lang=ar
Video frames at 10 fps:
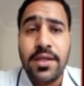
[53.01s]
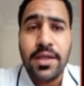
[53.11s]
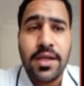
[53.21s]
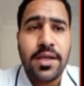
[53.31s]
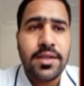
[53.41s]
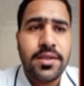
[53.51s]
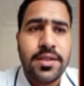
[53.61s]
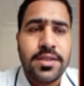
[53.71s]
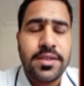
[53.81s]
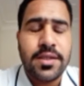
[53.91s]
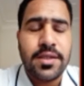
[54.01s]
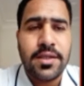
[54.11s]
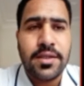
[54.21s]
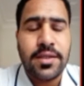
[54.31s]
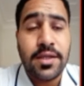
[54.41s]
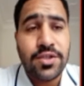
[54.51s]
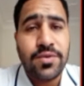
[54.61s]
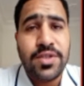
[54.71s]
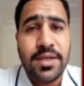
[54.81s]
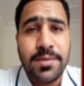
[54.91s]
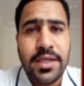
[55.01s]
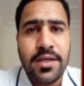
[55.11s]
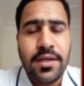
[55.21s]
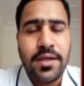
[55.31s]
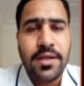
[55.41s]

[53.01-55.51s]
لان الدرس ديال النشر والتعميل